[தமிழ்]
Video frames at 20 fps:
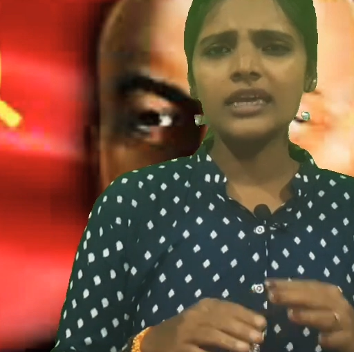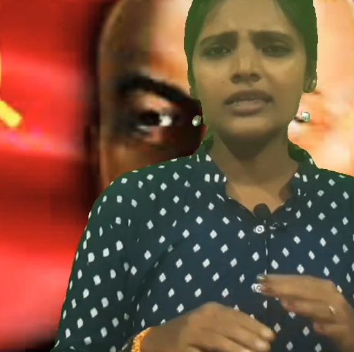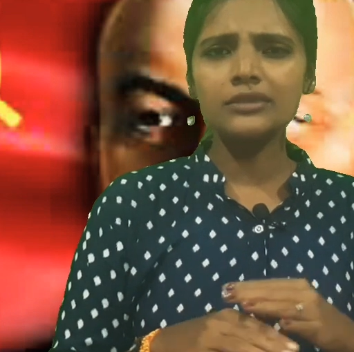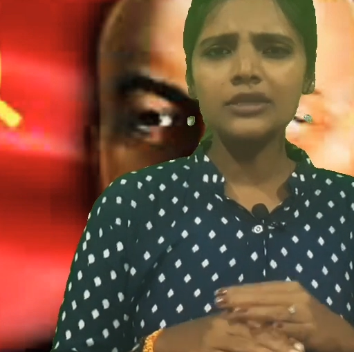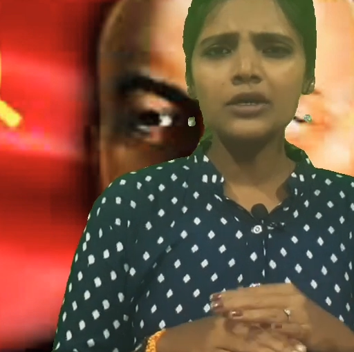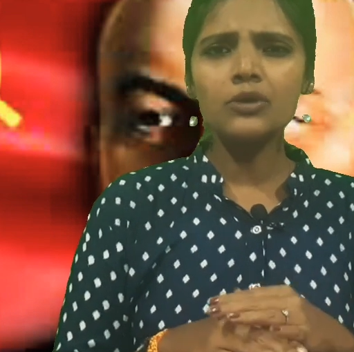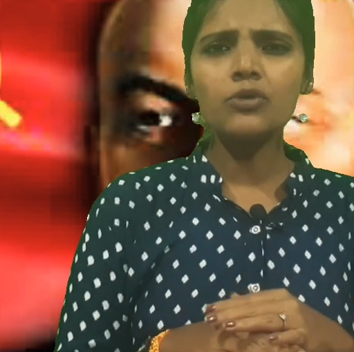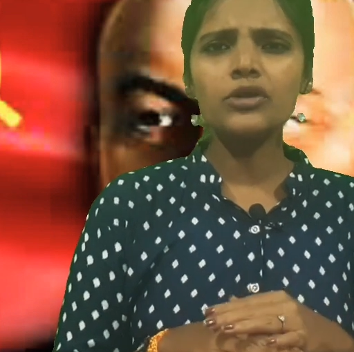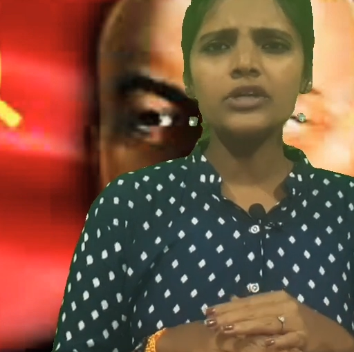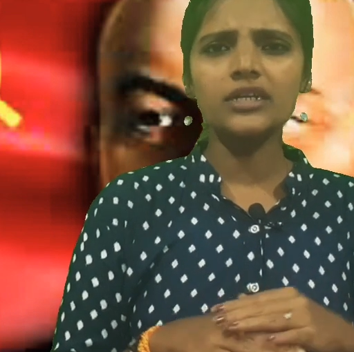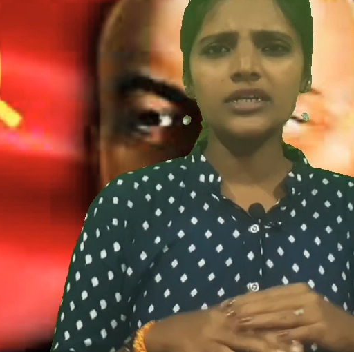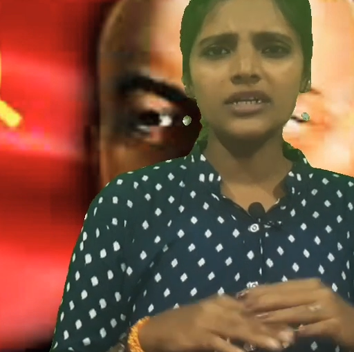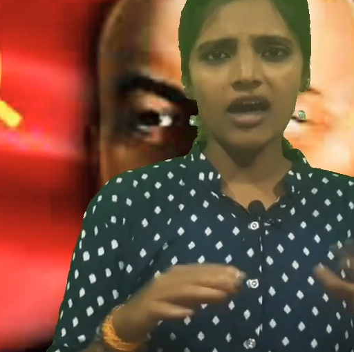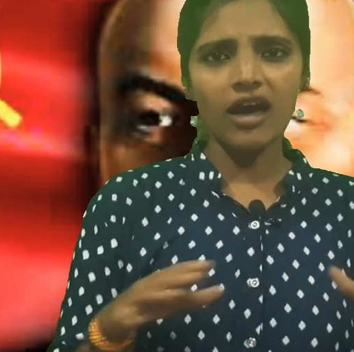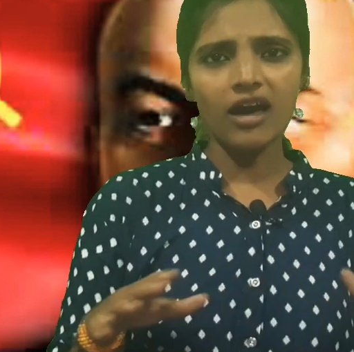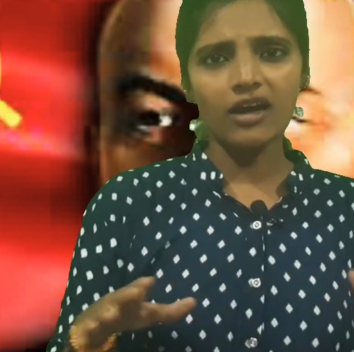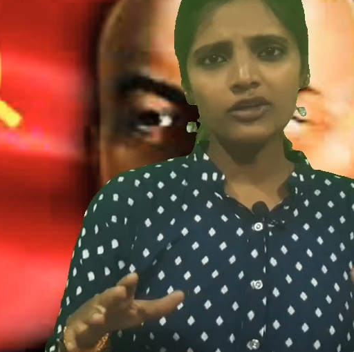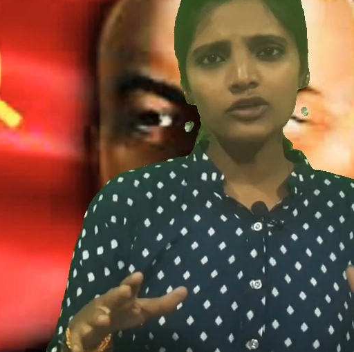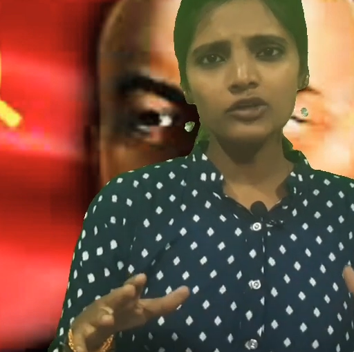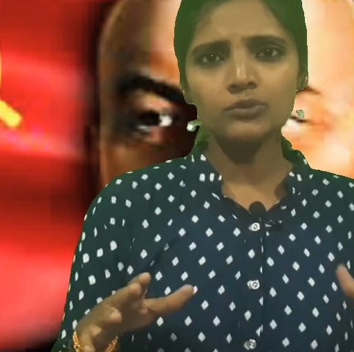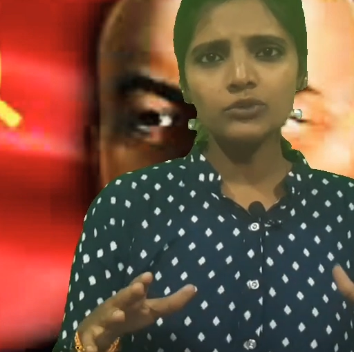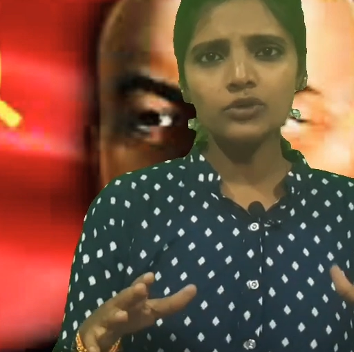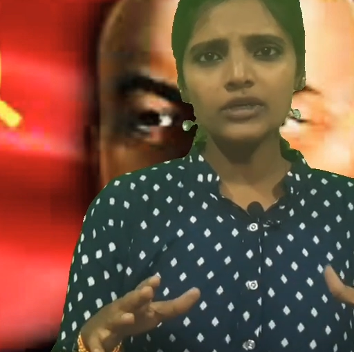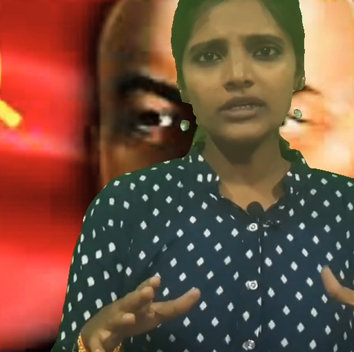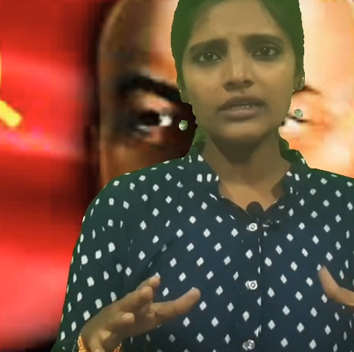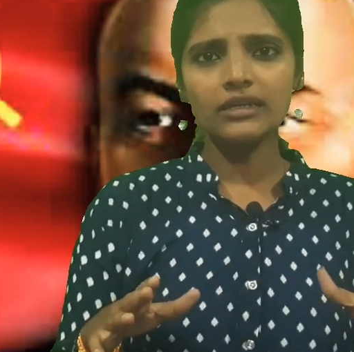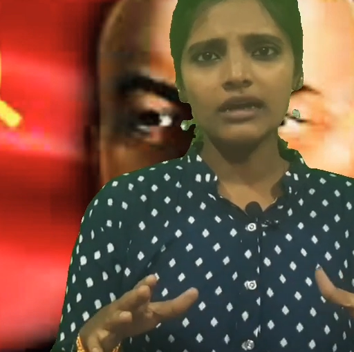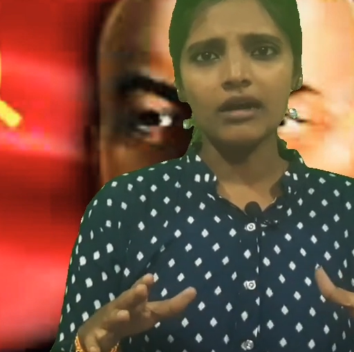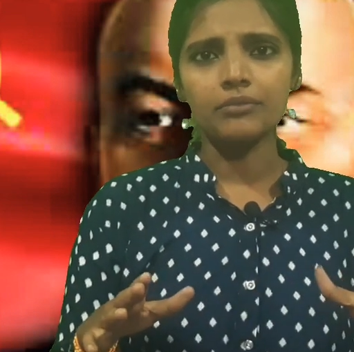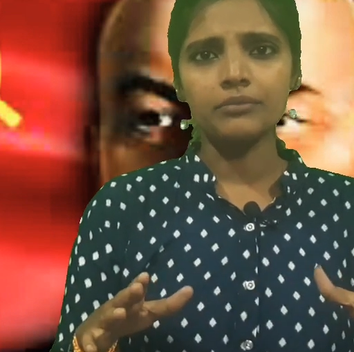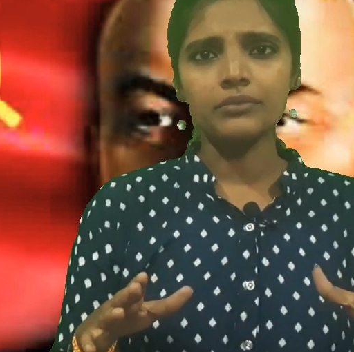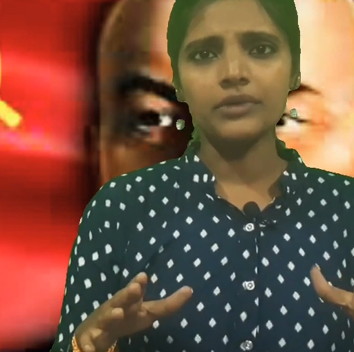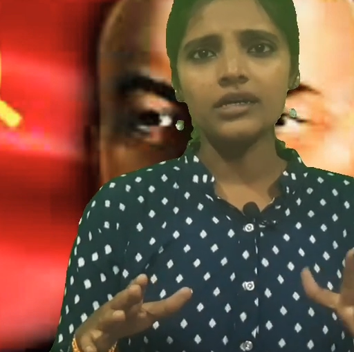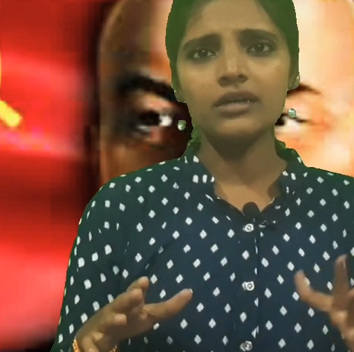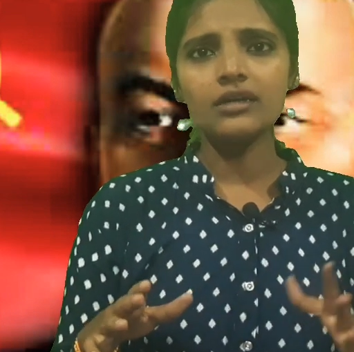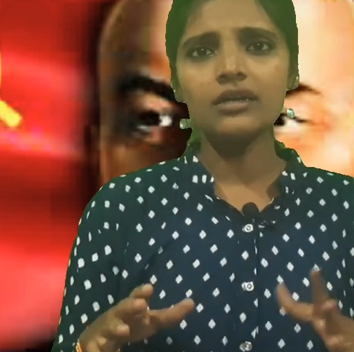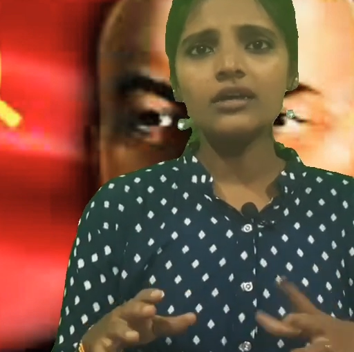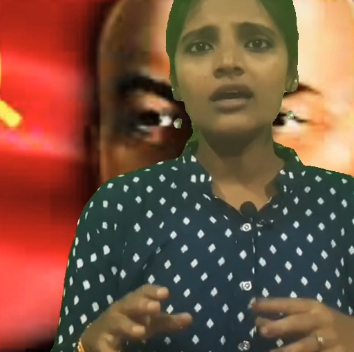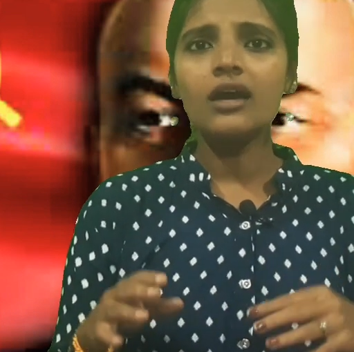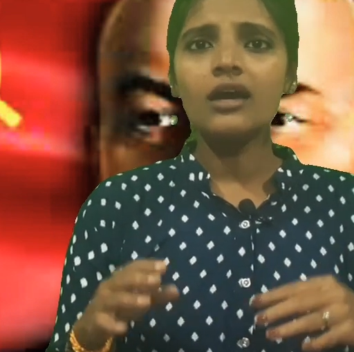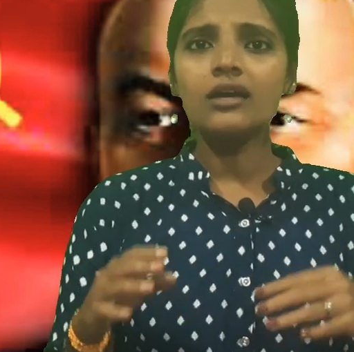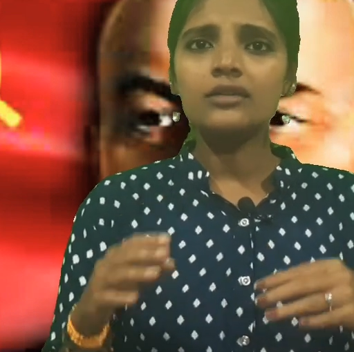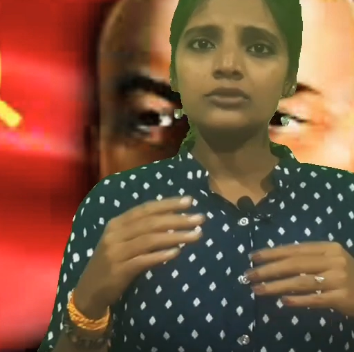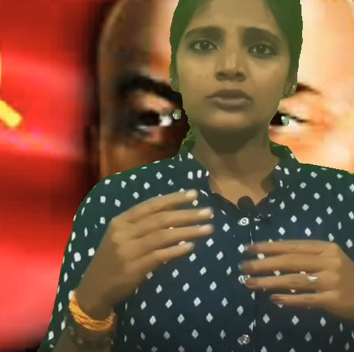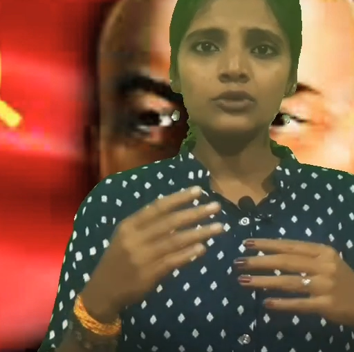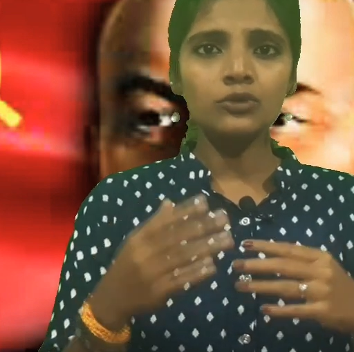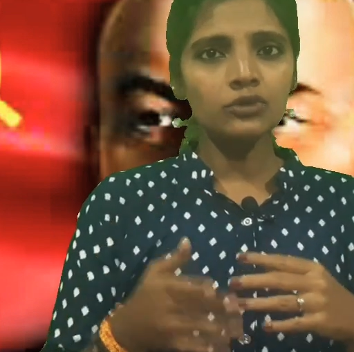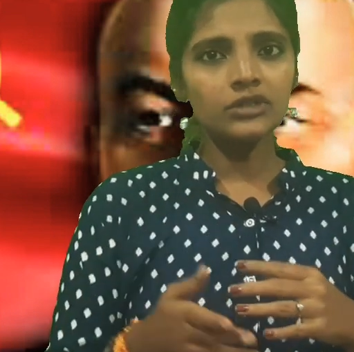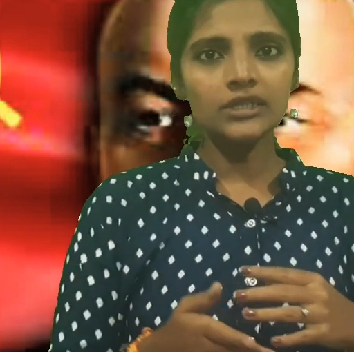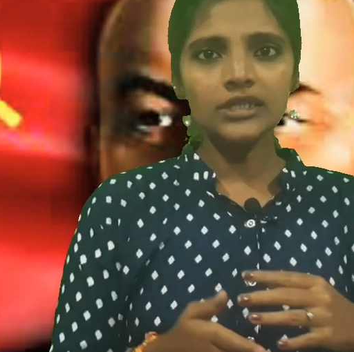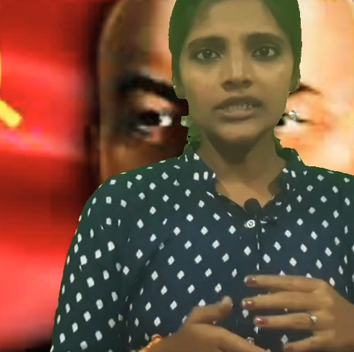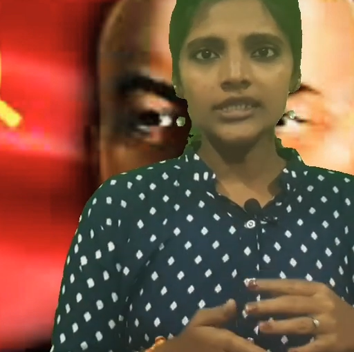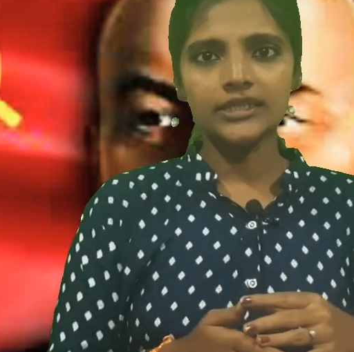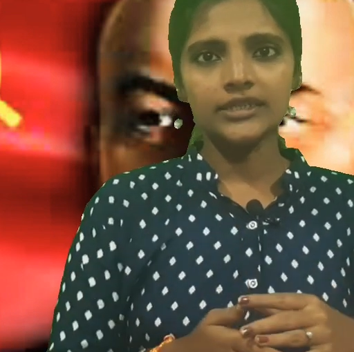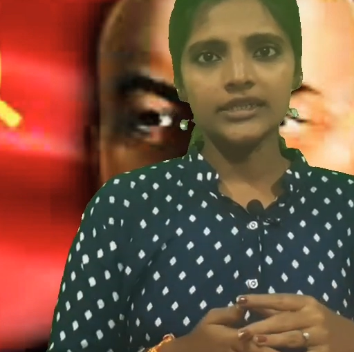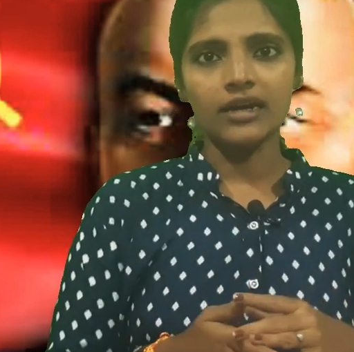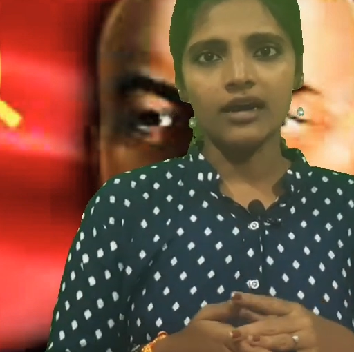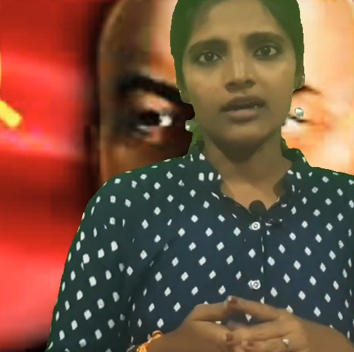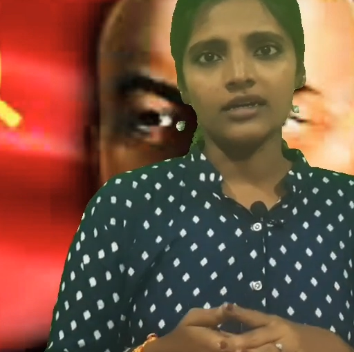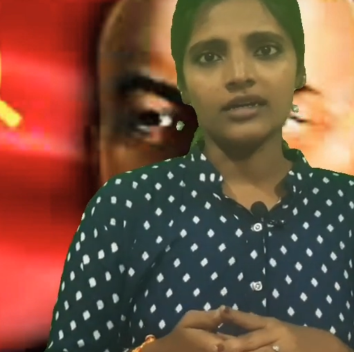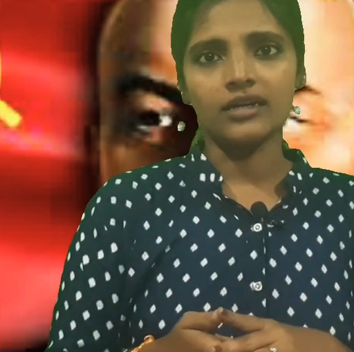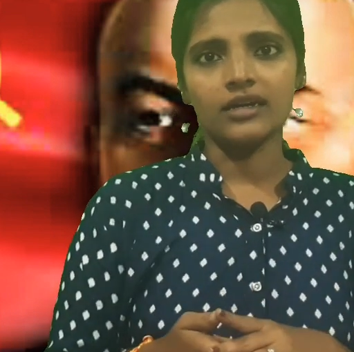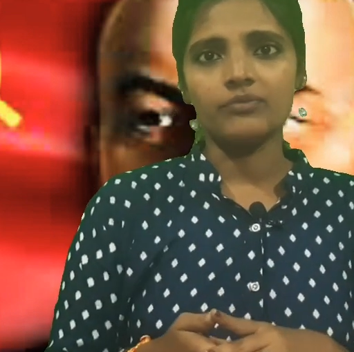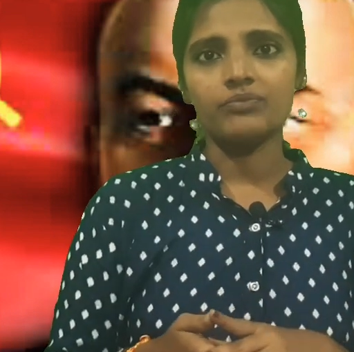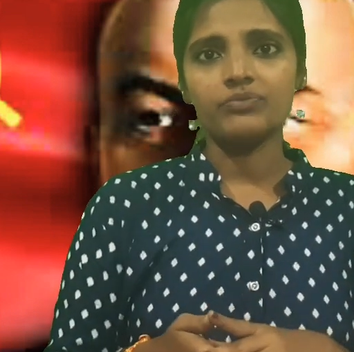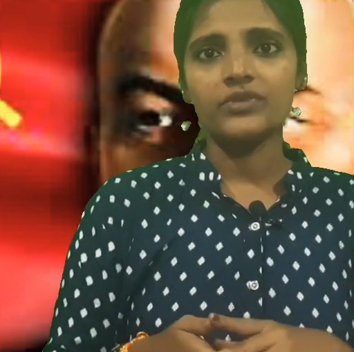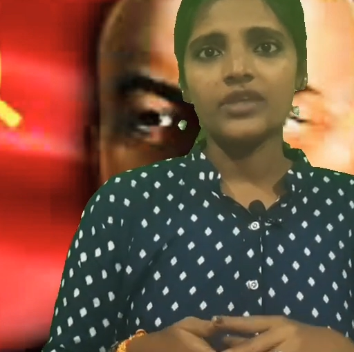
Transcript: எந்த ஒரு காரணமும் இல்லாம தூக்கிலிட்டாங்க